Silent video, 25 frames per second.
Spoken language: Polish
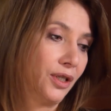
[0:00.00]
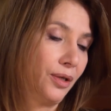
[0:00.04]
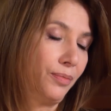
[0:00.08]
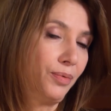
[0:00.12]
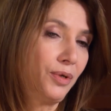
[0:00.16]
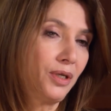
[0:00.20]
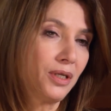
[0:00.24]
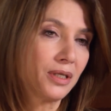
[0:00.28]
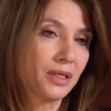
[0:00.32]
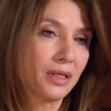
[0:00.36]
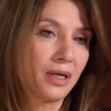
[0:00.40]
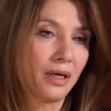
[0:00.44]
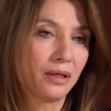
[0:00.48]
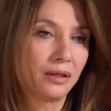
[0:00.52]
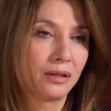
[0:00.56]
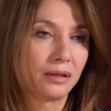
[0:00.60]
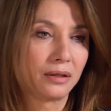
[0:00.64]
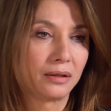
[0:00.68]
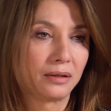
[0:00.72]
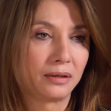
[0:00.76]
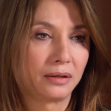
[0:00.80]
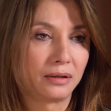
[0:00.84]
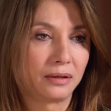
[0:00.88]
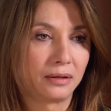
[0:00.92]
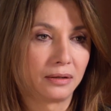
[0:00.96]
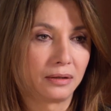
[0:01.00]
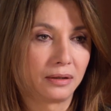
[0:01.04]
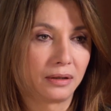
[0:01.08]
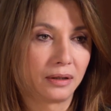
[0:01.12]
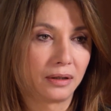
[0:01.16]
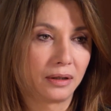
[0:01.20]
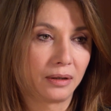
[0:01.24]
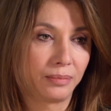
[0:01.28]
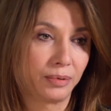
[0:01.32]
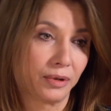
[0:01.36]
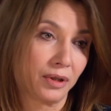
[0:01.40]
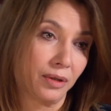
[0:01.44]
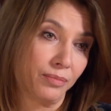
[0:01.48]
się przyznać.
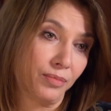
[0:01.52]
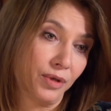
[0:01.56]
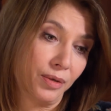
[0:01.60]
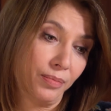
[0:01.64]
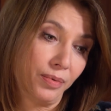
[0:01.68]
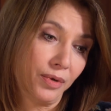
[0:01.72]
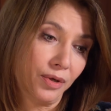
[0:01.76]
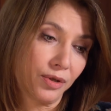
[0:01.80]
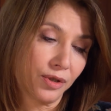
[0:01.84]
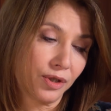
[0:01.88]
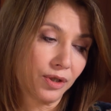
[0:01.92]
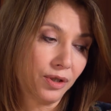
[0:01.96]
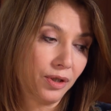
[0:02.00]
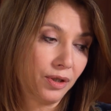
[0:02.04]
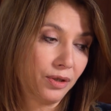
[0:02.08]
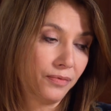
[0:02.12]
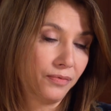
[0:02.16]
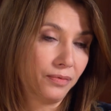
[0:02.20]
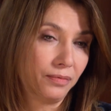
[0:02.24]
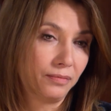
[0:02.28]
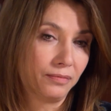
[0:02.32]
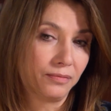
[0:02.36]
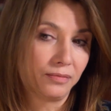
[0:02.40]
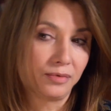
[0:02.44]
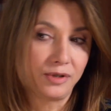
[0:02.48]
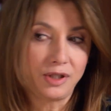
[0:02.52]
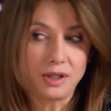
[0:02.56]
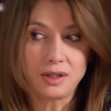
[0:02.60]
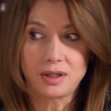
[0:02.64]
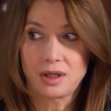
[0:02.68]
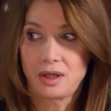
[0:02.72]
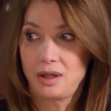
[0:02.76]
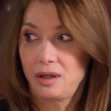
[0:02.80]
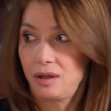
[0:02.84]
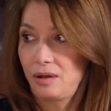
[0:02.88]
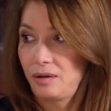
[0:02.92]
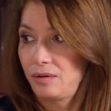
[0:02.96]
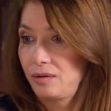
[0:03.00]
A potem przeprosić.
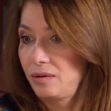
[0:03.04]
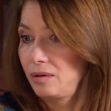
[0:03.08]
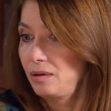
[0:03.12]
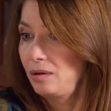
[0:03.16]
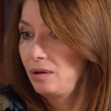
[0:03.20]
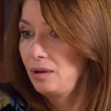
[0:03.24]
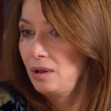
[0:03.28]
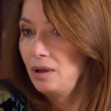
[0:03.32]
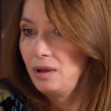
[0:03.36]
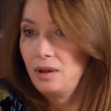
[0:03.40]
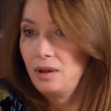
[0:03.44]
Wszystkich y,